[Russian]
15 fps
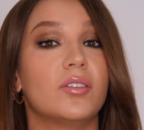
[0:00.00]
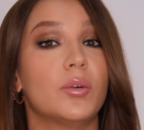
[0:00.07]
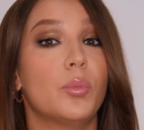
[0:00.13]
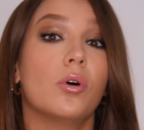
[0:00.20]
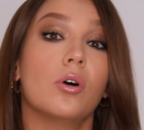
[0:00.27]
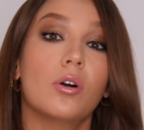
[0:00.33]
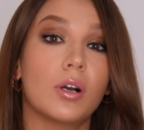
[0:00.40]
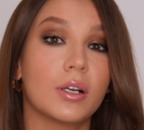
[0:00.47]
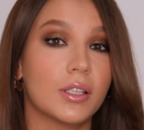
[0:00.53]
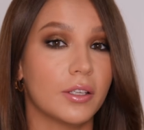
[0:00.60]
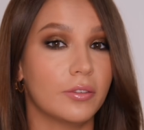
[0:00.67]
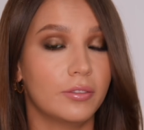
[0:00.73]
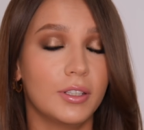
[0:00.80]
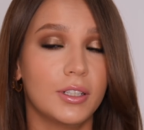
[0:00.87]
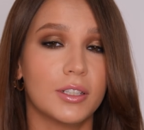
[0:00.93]
В эпоху, когда
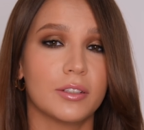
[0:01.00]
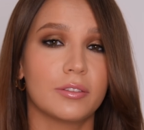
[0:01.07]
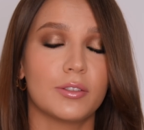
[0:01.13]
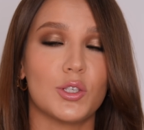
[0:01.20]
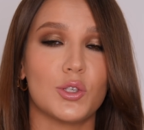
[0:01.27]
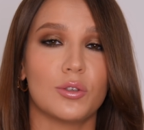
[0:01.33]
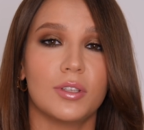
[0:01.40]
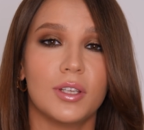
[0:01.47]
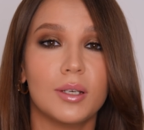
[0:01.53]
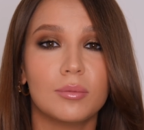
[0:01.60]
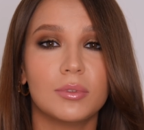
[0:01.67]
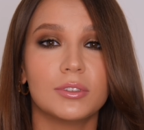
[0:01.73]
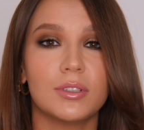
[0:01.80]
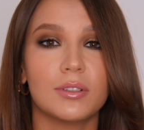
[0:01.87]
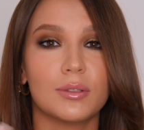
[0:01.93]
филлеров еще не
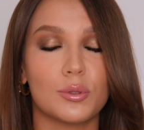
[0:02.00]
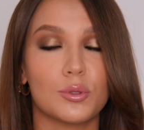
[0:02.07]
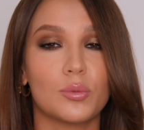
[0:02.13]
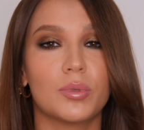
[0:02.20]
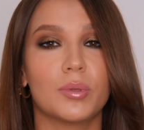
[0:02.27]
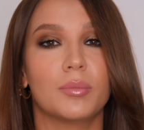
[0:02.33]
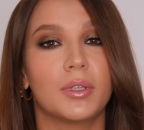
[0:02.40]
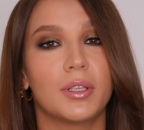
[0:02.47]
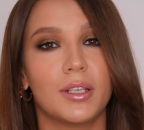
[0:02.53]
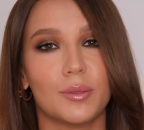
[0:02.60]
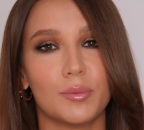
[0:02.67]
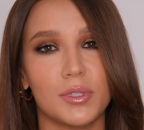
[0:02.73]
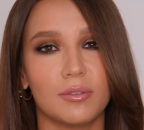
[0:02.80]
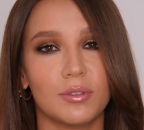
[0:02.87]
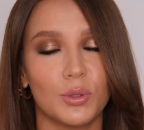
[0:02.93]
было,
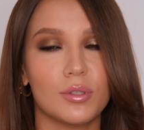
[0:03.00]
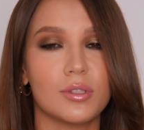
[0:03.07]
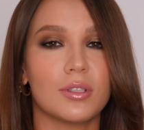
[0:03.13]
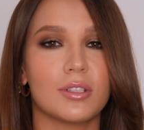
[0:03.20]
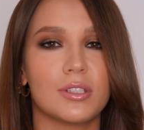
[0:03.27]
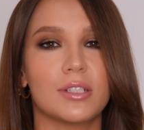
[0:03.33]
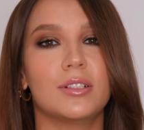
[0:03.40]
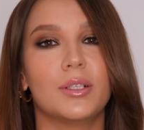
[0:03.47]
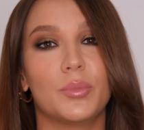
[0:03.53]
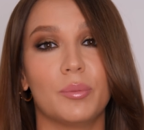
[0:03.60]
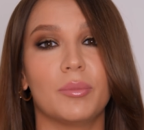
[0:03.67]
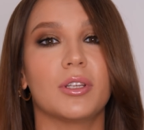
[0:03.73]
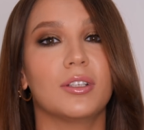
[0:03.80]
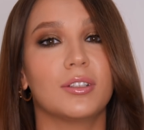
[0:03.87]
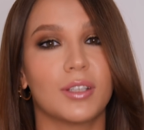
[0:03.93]
супермоделям 90-х делали
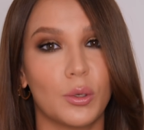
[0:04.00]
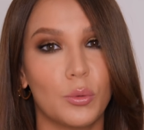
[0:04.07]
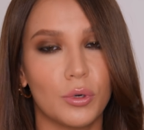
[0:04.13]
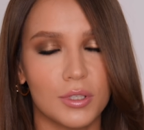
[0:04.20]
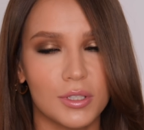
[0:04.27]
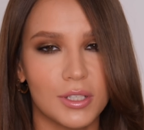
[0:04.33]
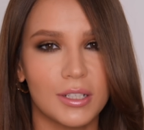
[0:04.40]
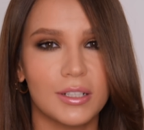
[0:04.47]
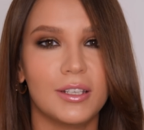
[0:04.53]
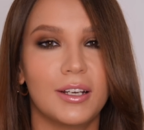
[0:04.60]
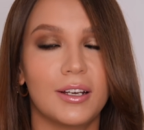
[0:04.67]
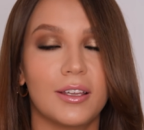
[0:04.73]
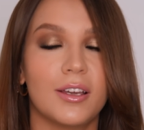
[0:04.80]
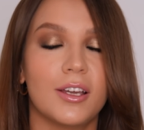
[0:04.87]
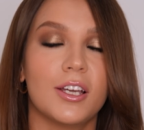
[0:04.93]
примерно такой
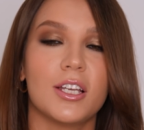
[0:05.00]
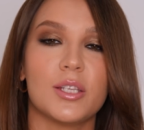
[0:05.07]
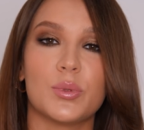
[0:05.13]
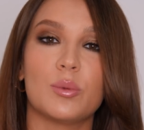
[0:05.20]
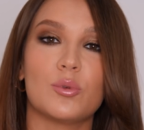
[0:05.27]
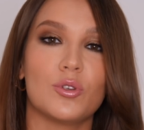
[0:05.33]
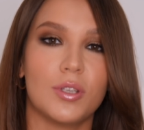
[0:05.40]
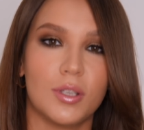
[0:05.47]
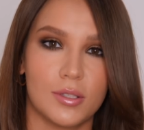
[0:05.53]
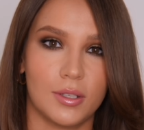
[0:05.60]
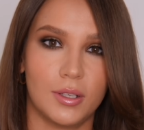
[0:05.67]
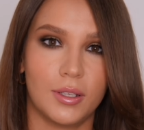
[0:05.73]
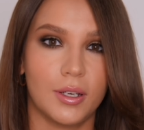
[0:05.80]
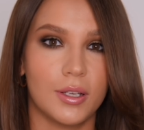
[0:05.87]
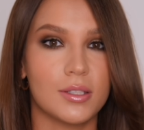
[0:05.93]
техникой, с помощью
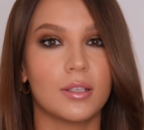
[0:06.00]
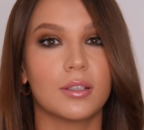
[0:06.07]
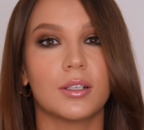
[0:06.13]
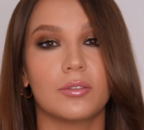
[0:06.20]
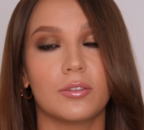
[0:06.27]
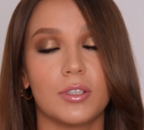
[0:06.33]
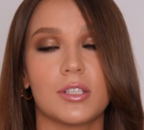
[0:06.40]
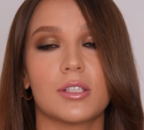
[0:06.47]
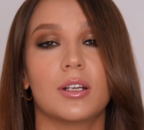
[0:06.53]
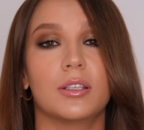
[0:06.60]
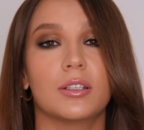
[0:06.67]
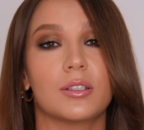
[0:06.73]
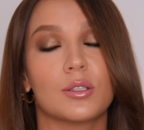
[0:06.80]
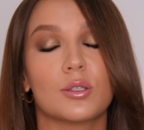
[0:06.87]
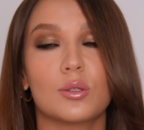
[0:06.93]
нескольких оттенков и
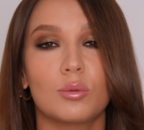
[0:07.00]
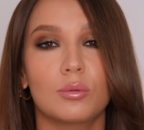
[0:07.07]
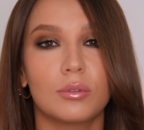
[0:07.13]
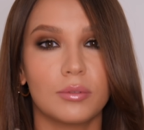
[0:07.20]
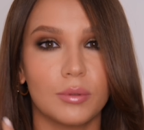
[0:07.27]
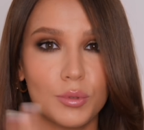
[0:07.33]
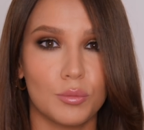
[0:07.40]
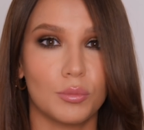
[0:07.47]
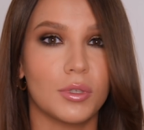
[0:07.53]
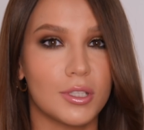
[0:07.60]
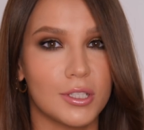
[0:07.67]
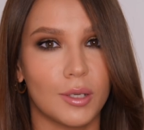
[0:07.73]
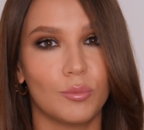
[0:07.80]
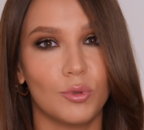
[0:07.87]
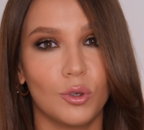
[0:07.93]
нескольких текстур, в общем-то,
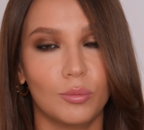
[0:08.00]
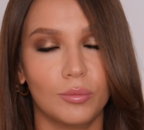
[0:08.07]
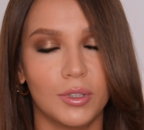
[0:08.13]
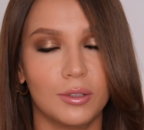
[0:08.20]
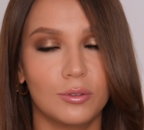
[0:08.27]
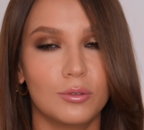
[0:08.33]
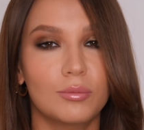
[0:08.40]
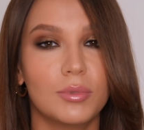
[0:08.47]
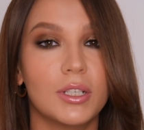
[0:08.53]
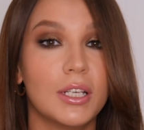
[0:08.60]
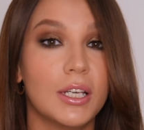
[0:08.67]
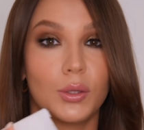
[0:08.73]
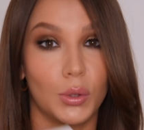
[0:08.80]
эти объемные губы.